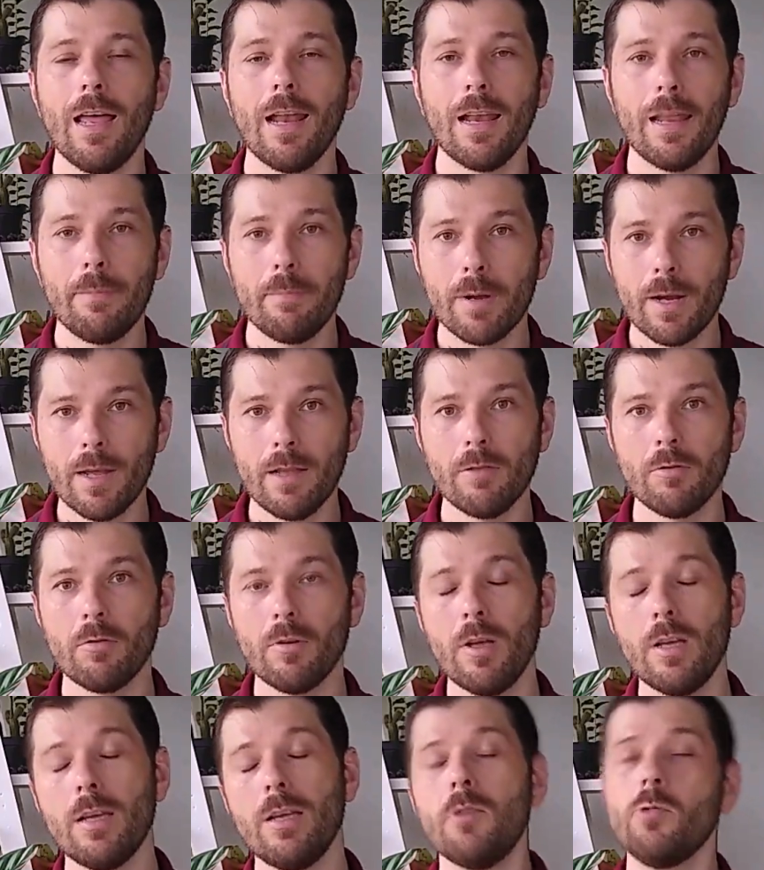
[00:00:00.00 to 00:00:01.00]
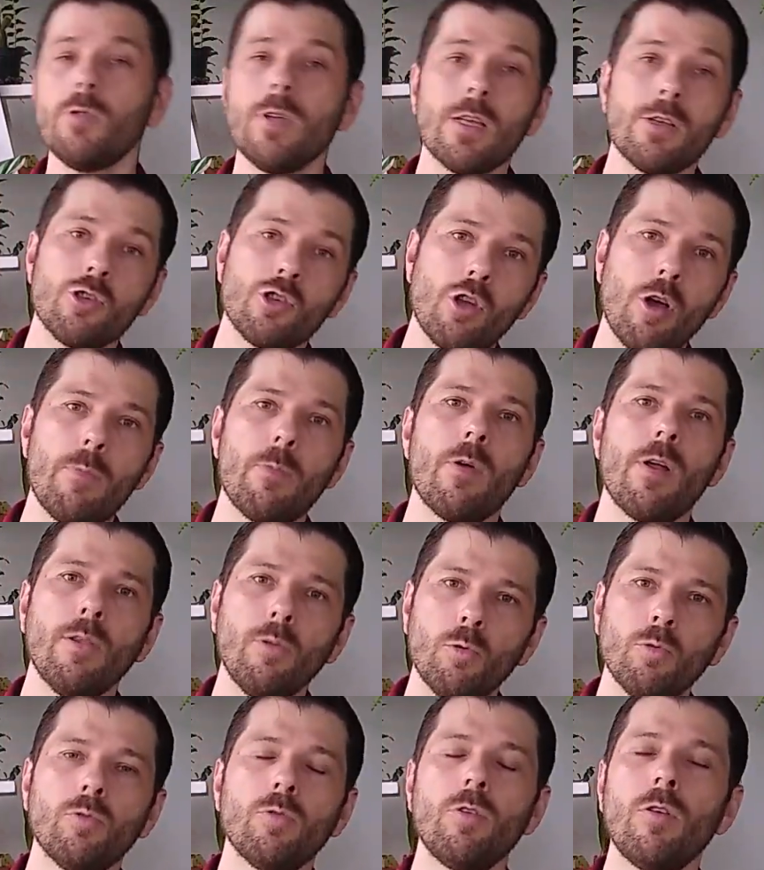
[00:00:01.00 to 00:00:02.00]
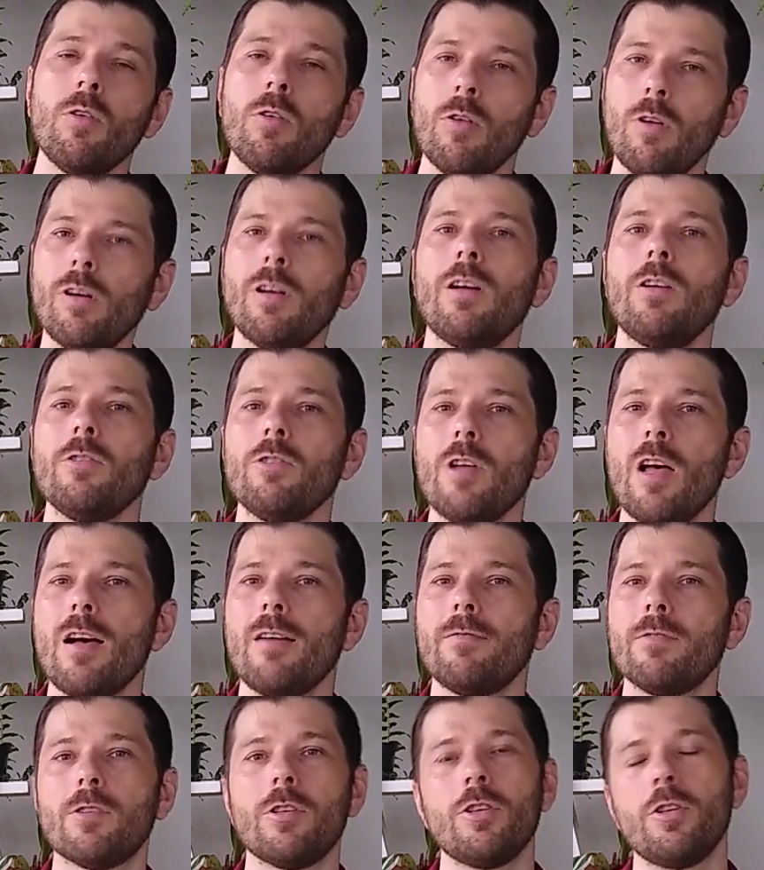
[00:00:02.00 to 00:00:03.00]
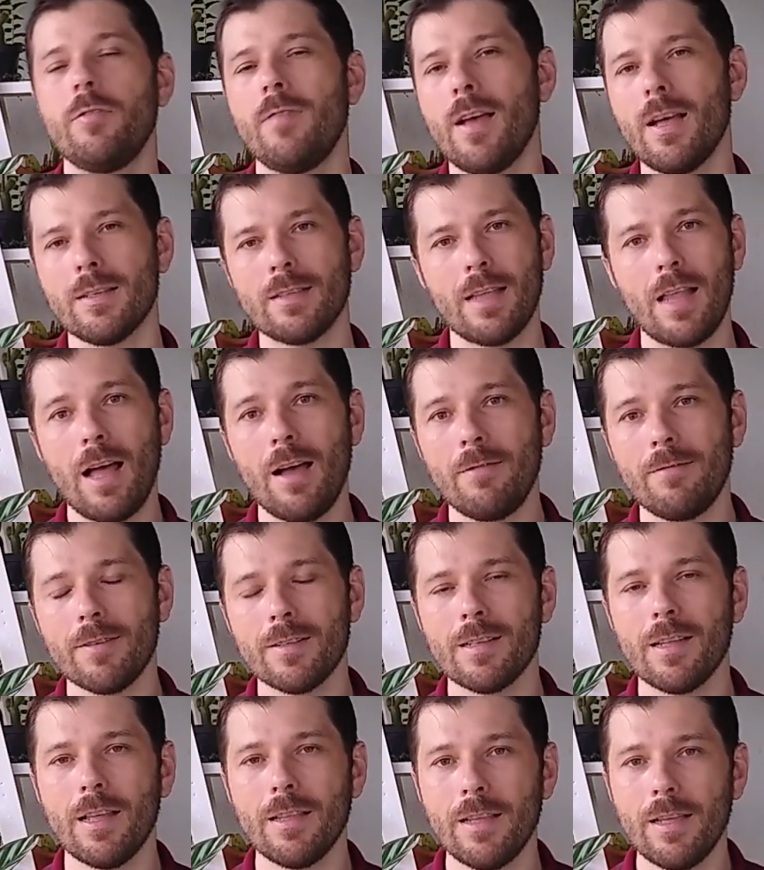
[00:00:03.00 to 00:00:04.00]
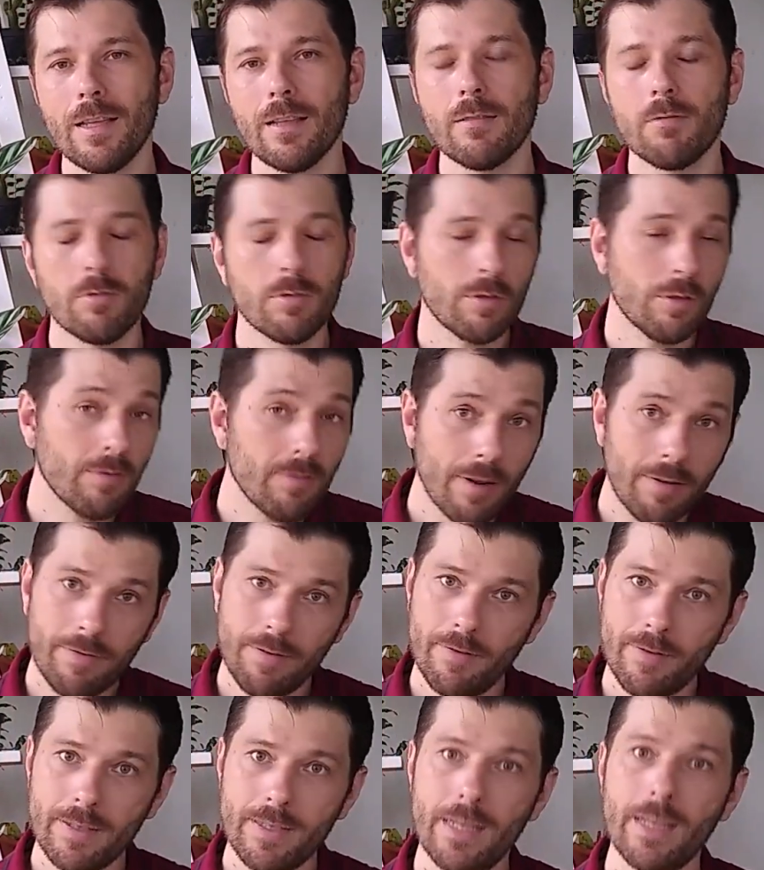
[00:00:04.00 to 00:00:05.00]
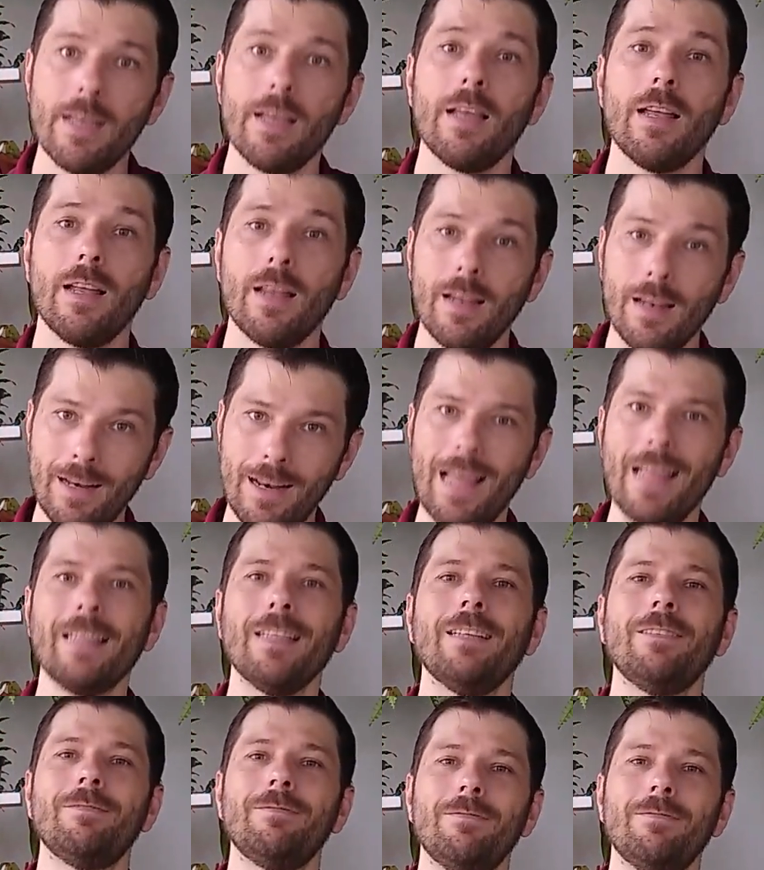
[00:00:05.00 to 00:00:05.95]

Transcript: Lembrando que isso é só para o adulto não colocar os ovos. Se tiver as larvas lá dentro, isso não vai fazer nada.